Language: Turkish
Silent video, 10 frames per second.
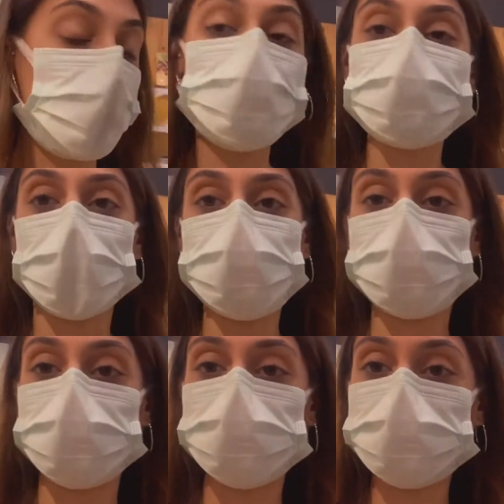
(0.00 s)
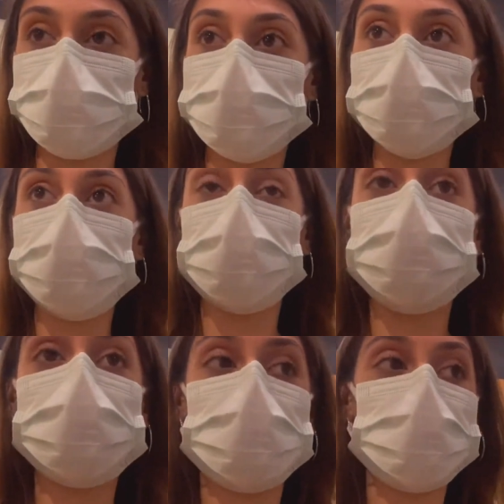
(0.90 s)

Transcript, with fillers: Biz gerçekten sevgiyle böyle Kütahya